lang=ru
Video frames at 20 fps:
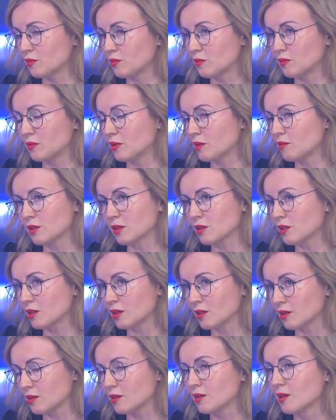
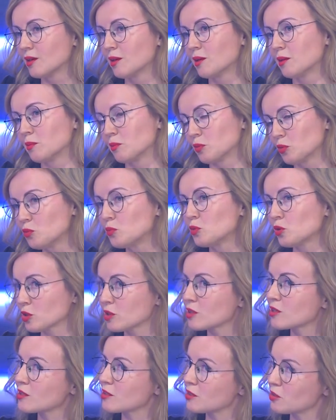наверное, ну, можно
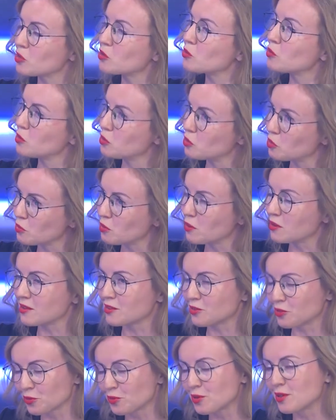сказать, что и чуть,
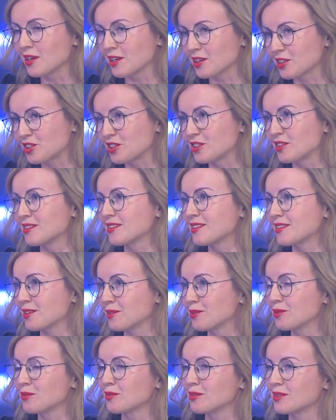чуть легче
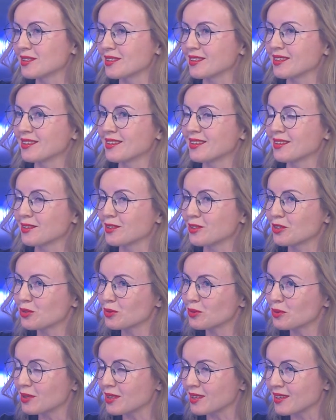становится делать
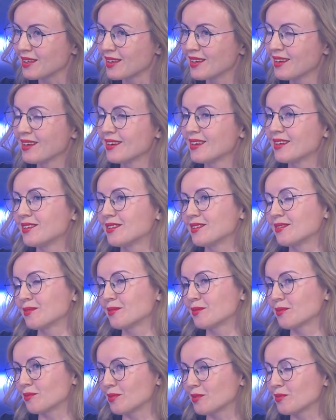что-то э,
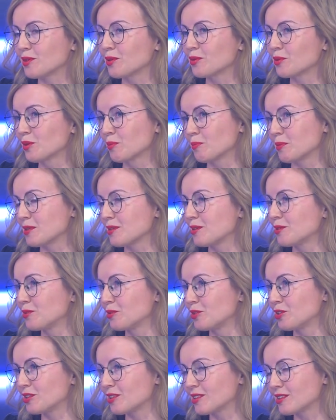во второй и
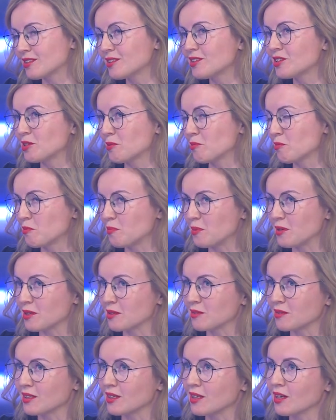последующие разы, чем в
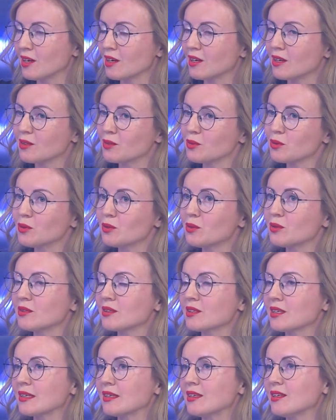первый. Но
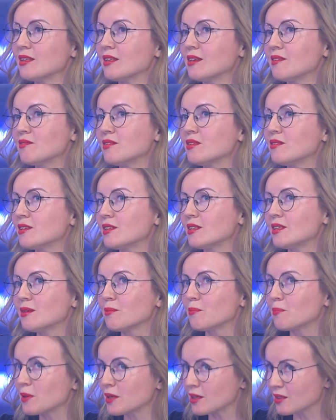какие-то выводы
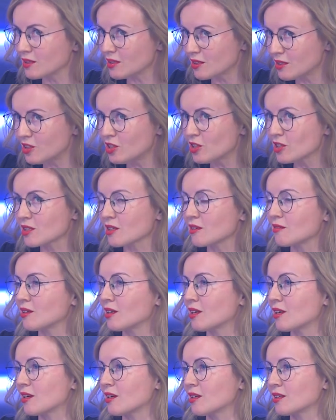прогностического
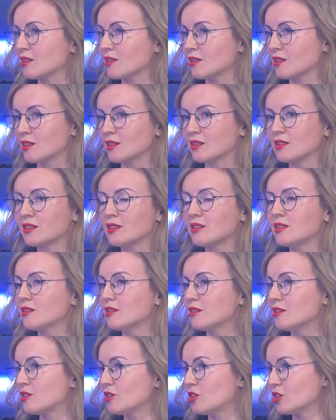характера
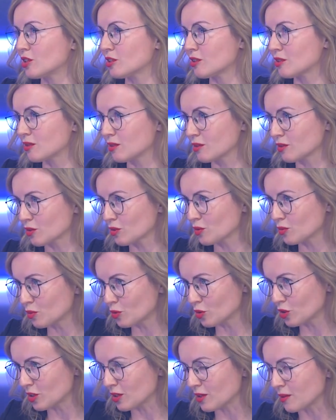сделать сейчас
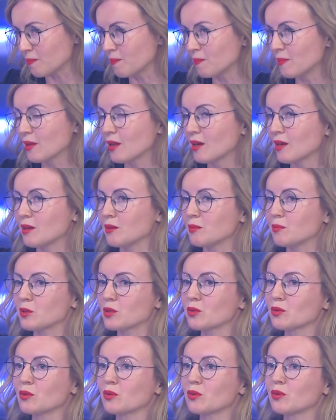сложно, э,
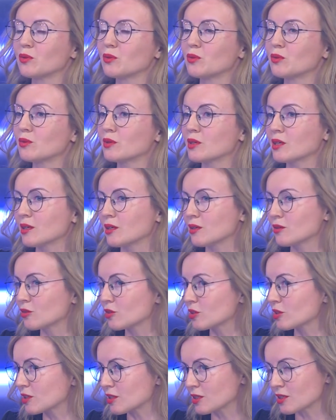поскольку, как я уже
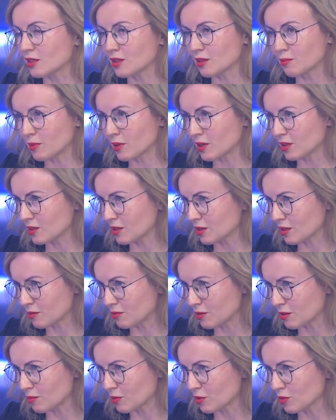сказала, практика
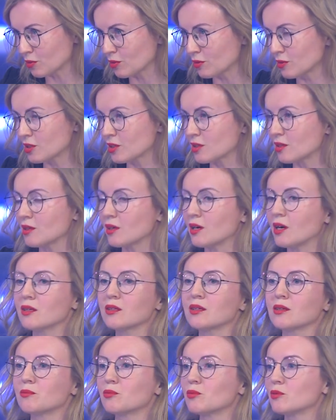формируется,
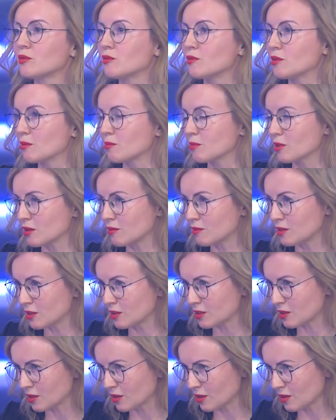она будет
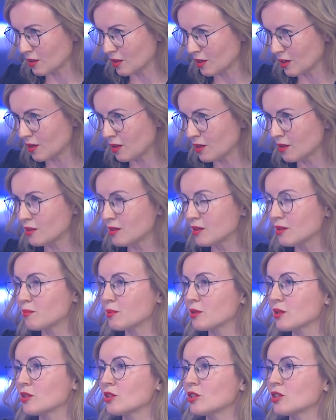формироваться и далее на
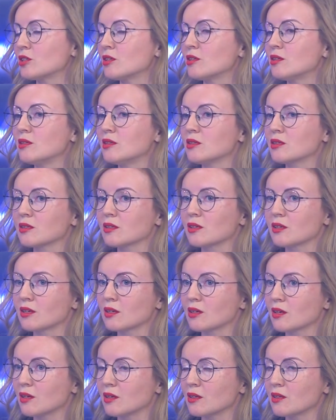протяжении
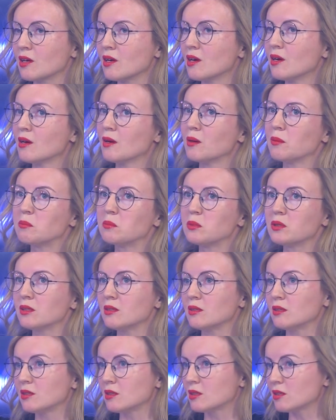нескольких лет. Мы,
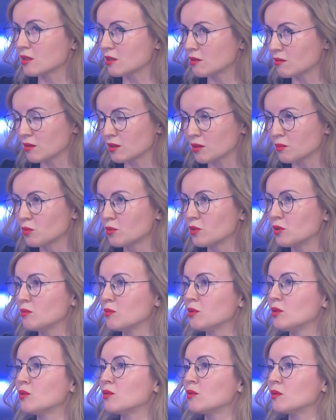естественно, будем
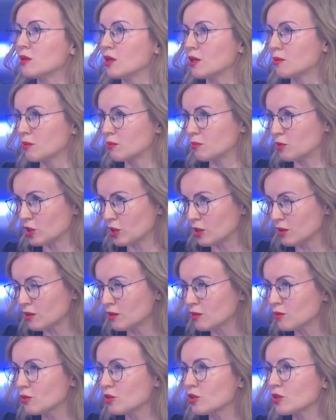ее обобщать,
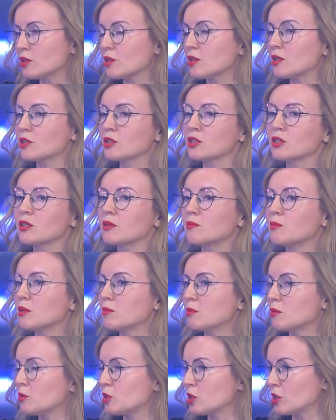точно так же, как мы
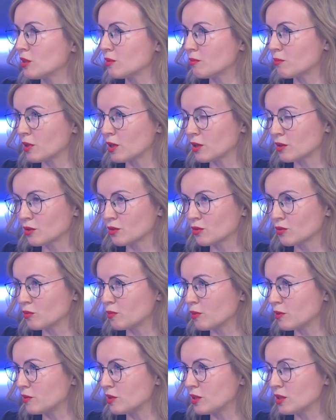обобщаем практику практику
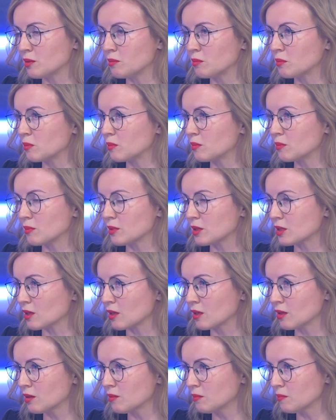по всем
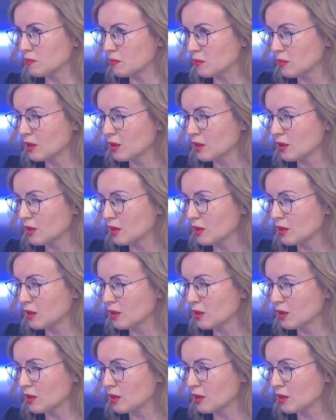остальным